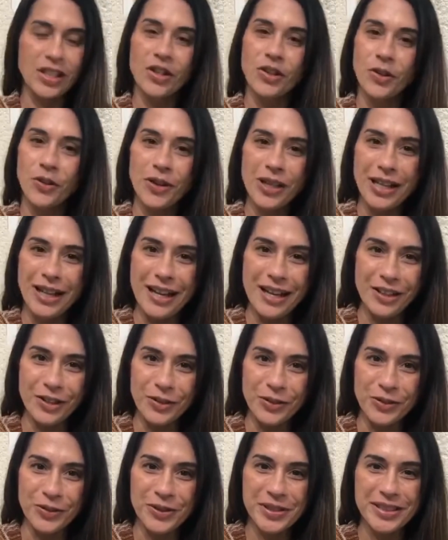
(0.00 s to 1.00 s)
Olá,
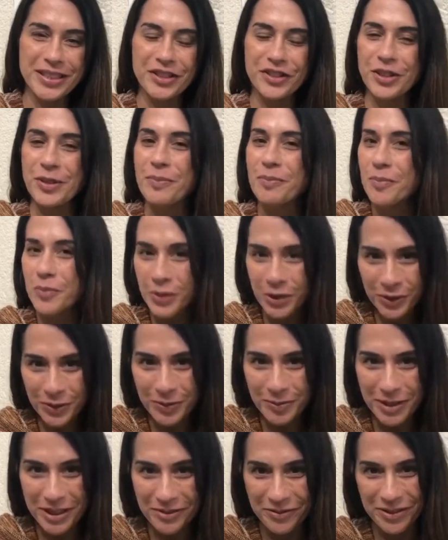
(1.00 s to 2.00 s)
aluno, seja muito
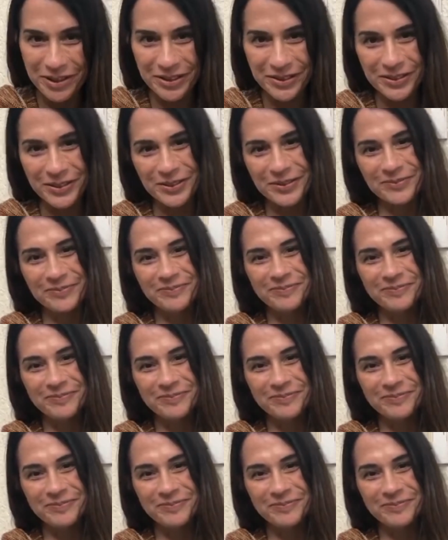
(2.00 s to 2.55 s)
bem-vindo.